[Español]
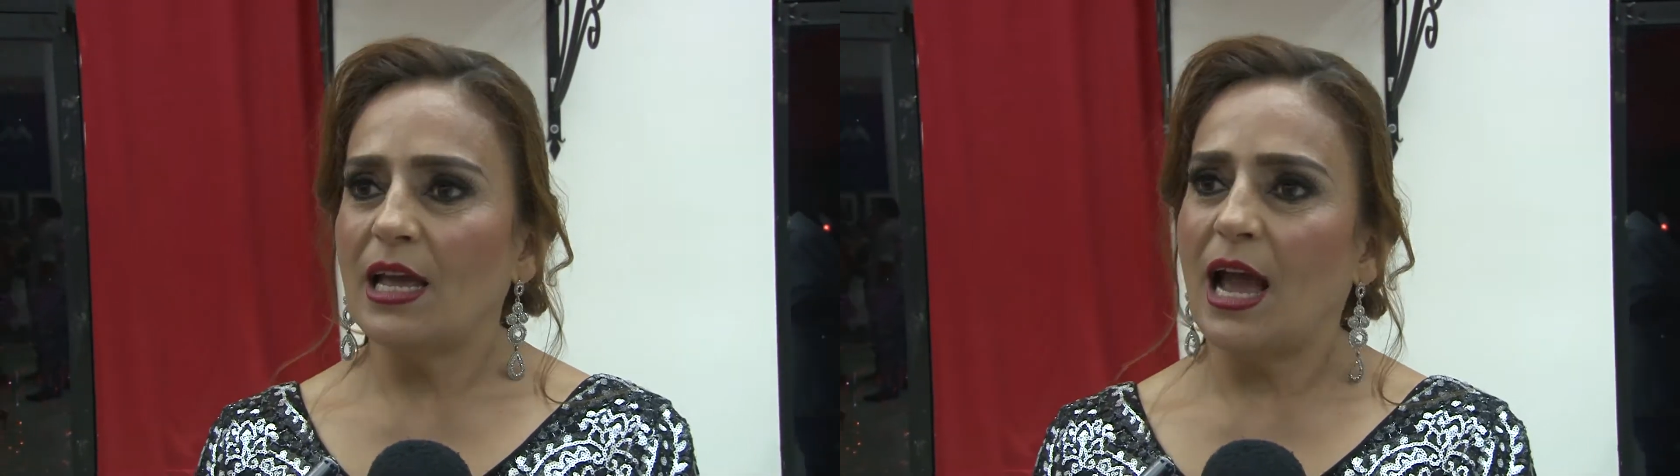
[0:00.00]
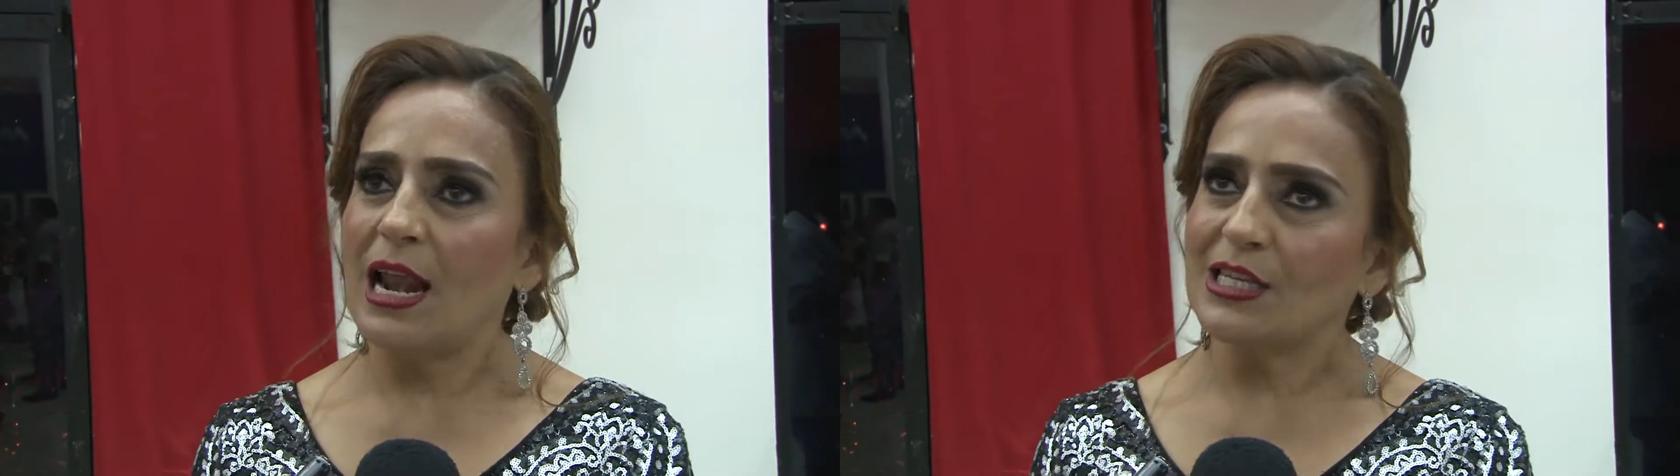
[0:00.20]

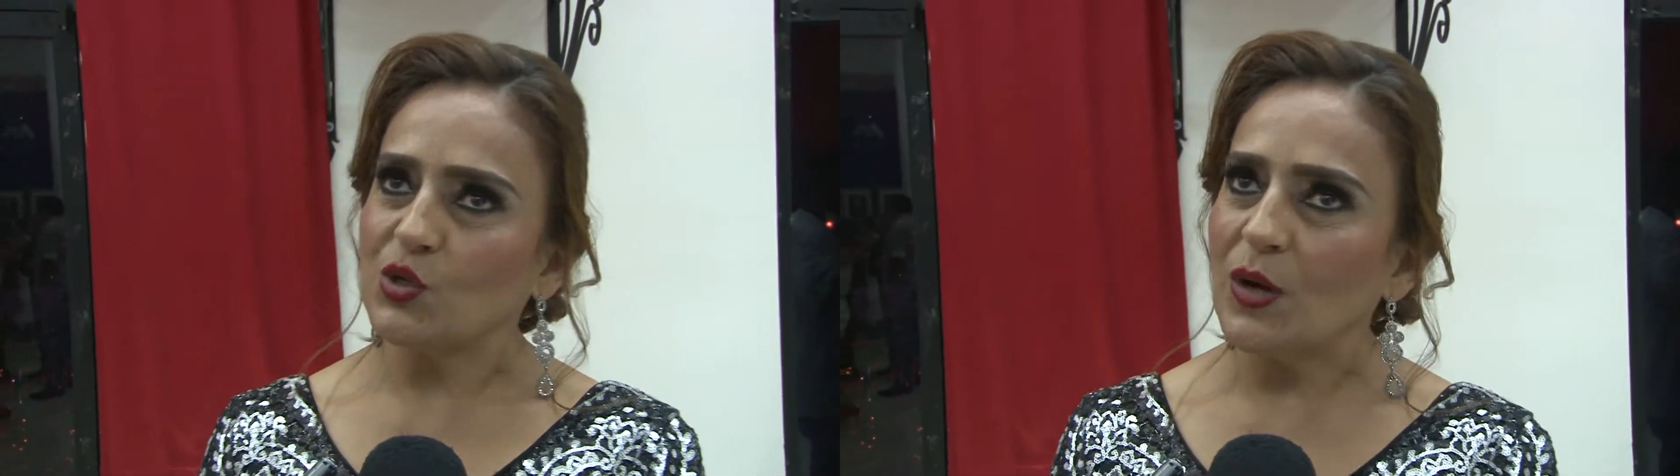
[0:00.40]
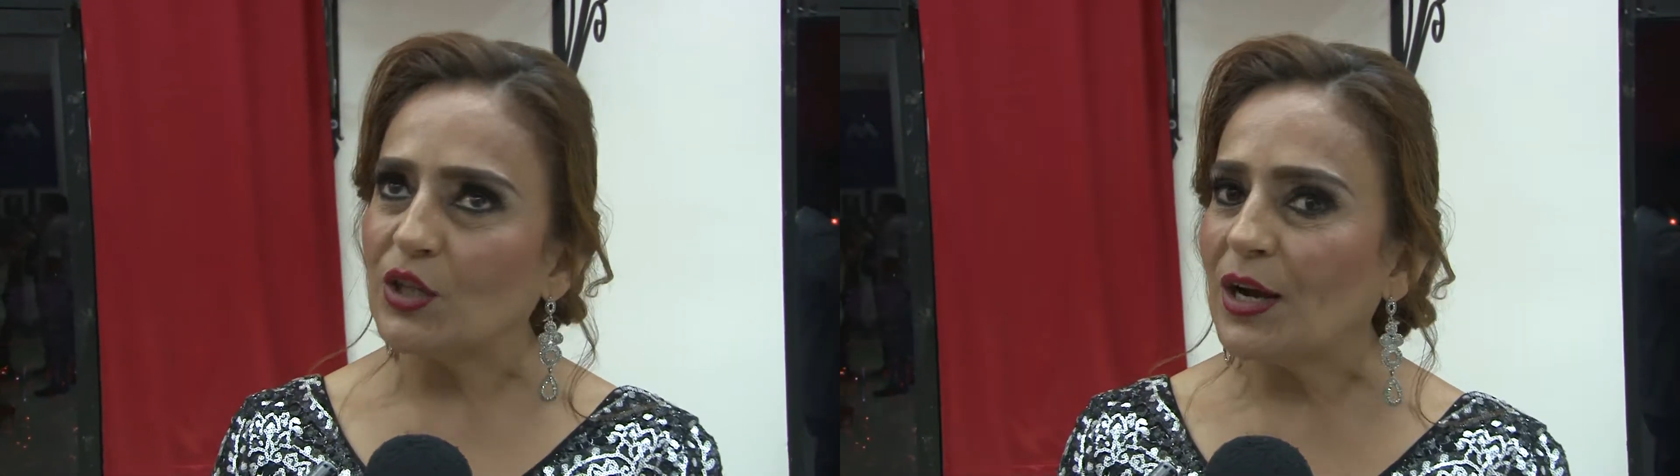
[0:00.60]
a las
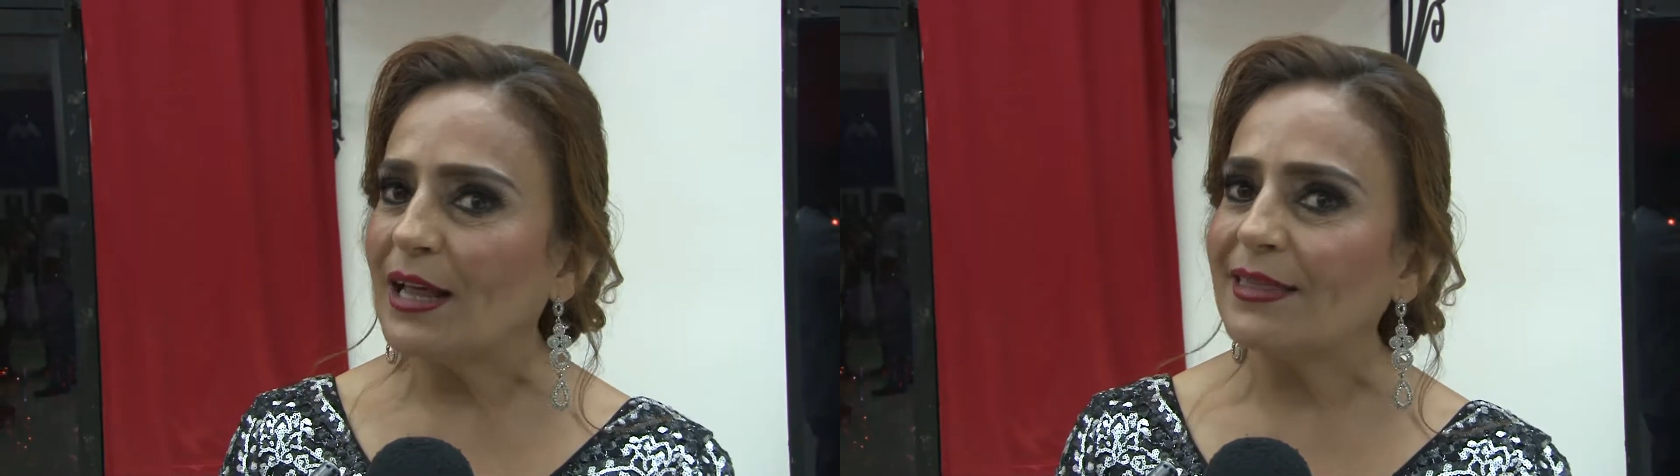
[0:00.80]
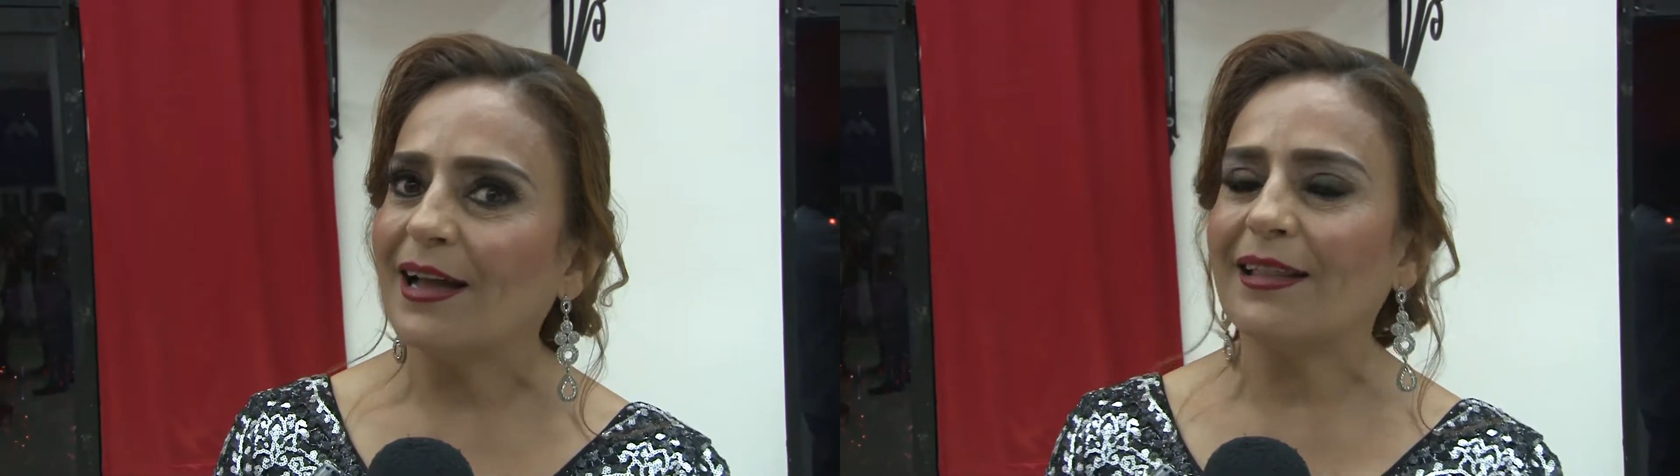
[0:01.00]
4 de
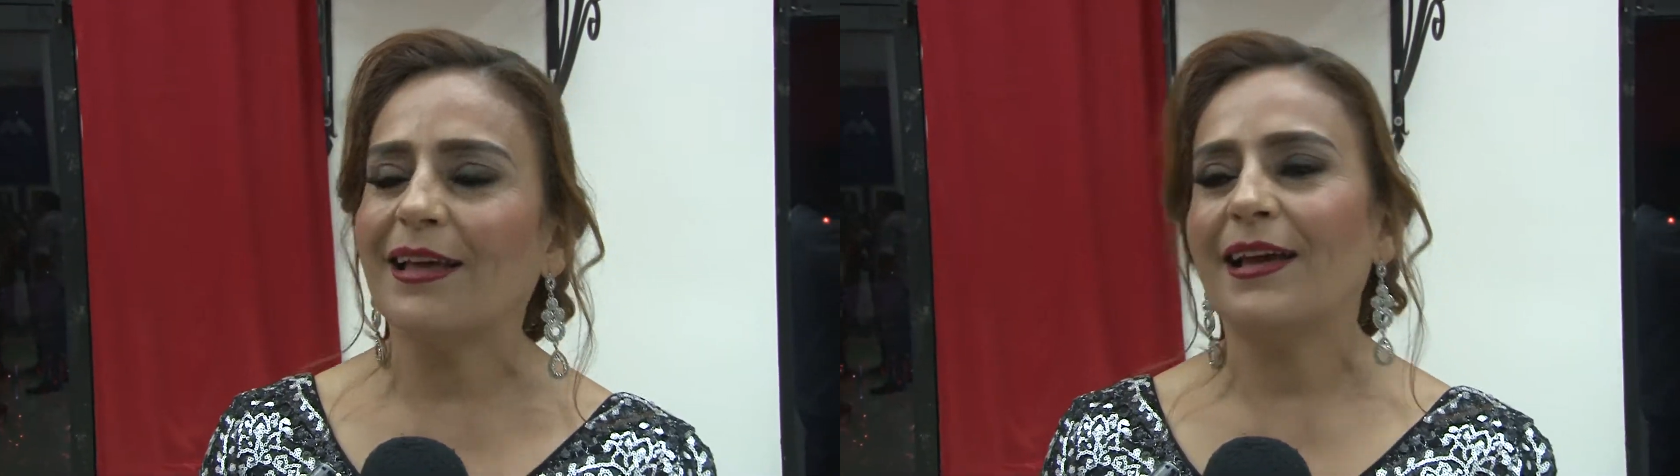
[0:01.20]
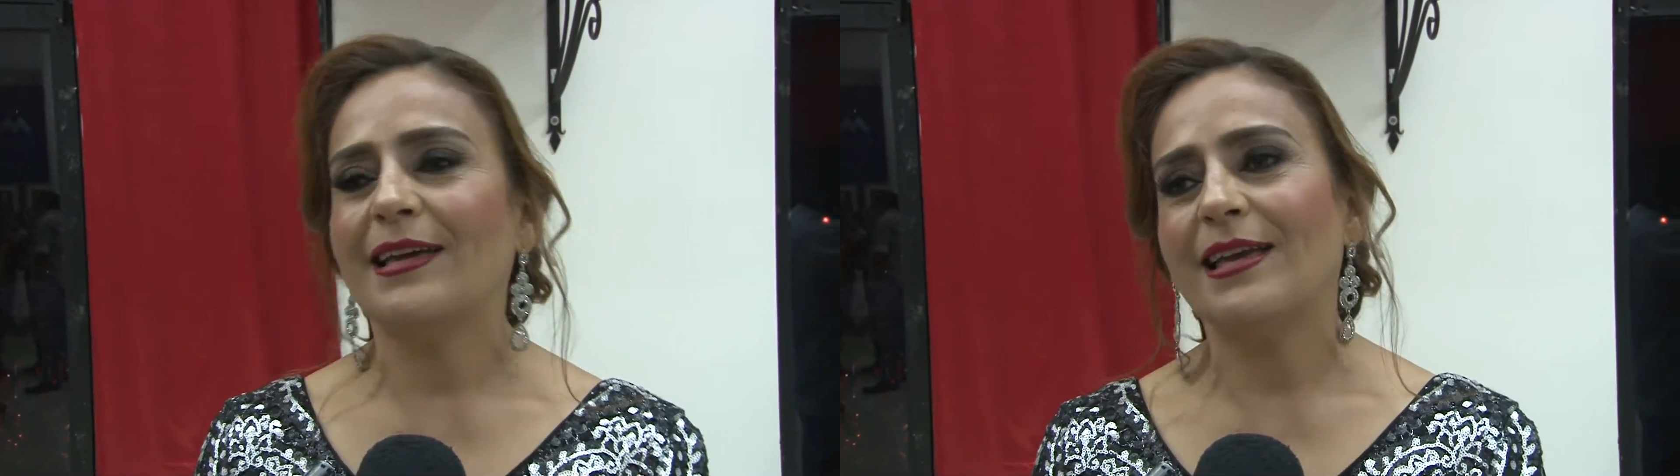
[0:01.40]
la tarde